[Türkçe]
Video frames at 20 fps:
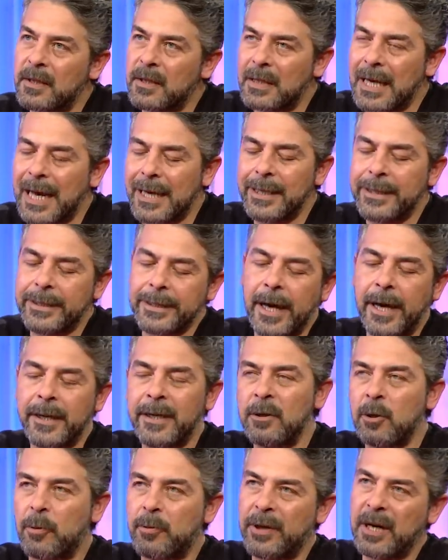yani
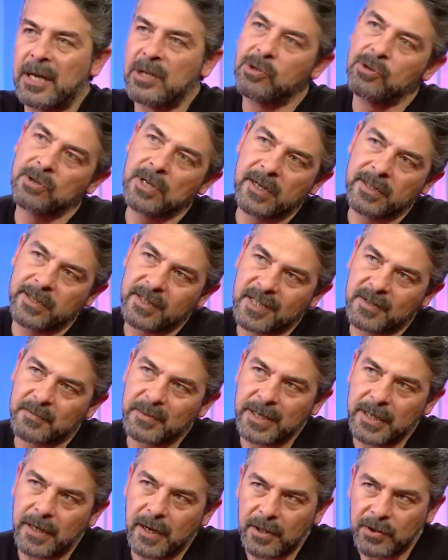hikayenin operasyonel
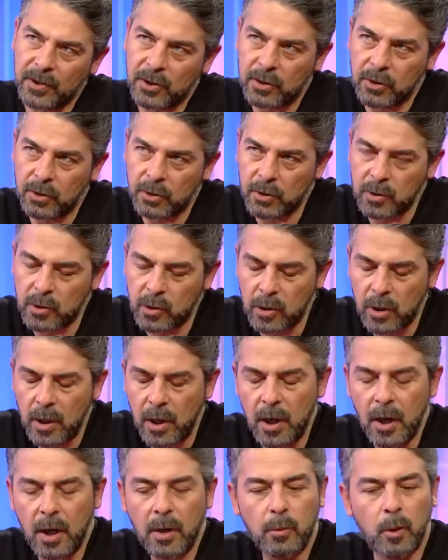kısmıyla anlatıyoruz.
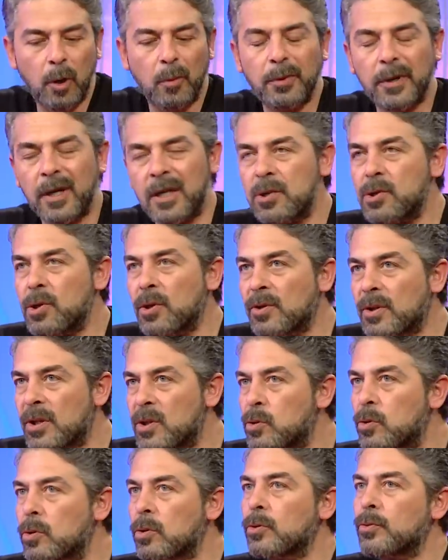Bu operasyon
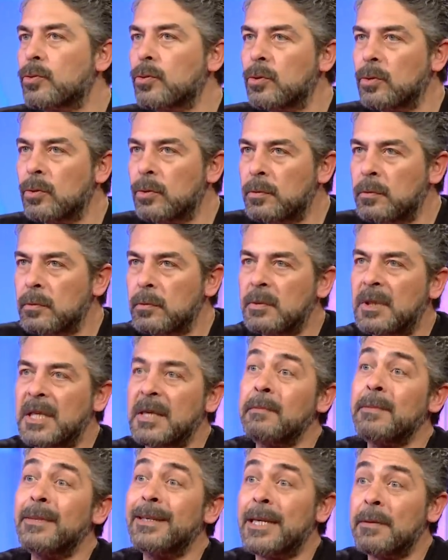nasıl oldu,
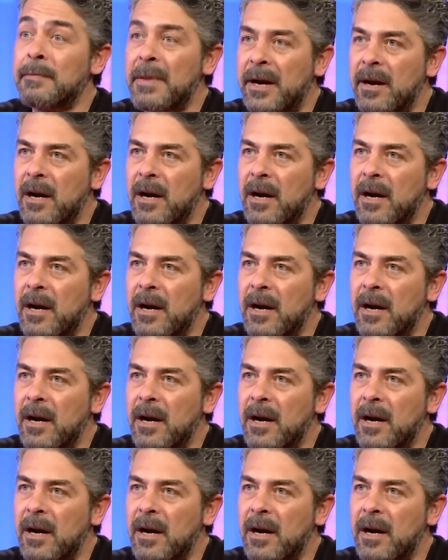kim kime